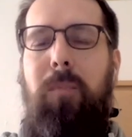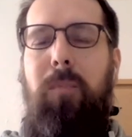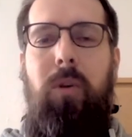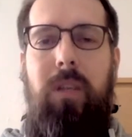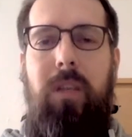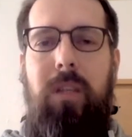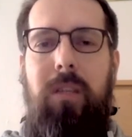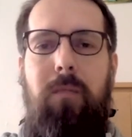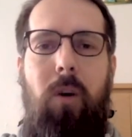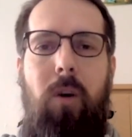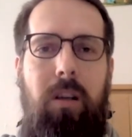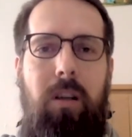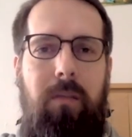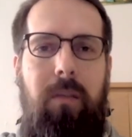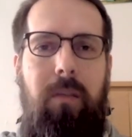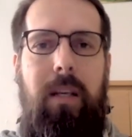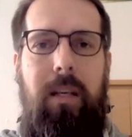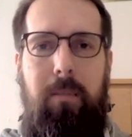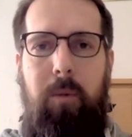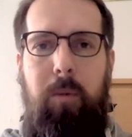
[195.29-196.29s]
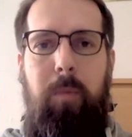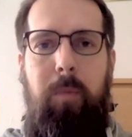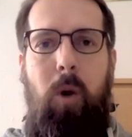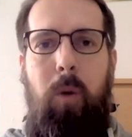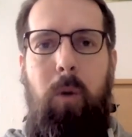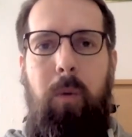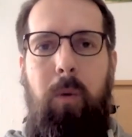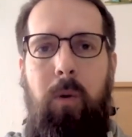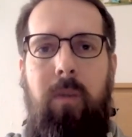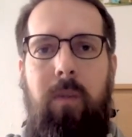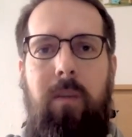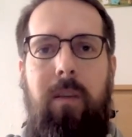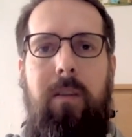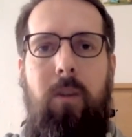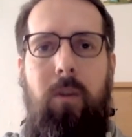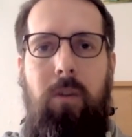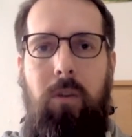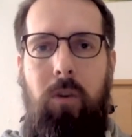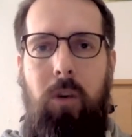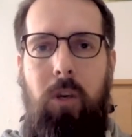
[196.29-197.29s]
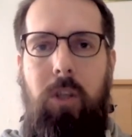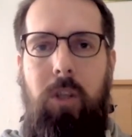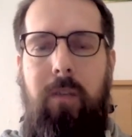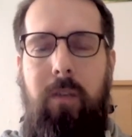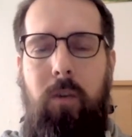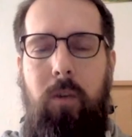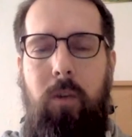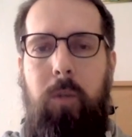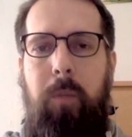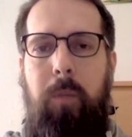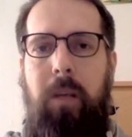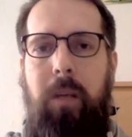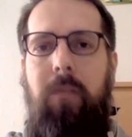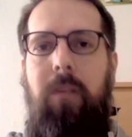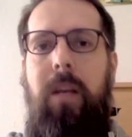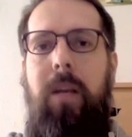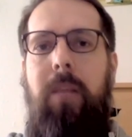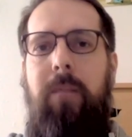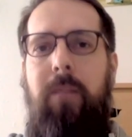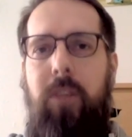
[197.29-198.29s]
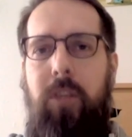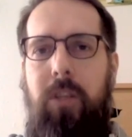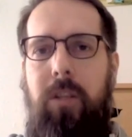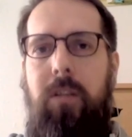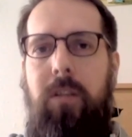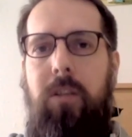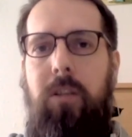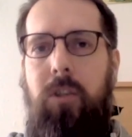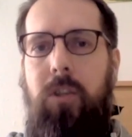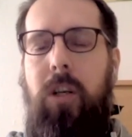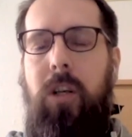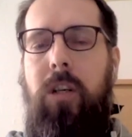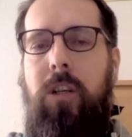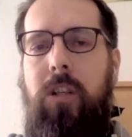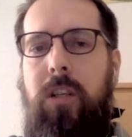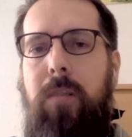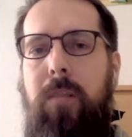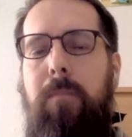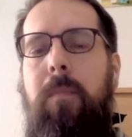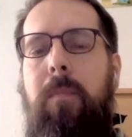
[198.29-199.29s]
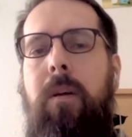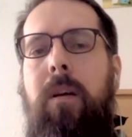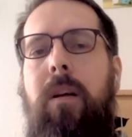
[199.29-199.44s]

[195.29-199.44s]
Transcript: und diese Worte werden im Spiel auch benutzt, also auch die deutsche Version spricht von einem faschistischen Regime,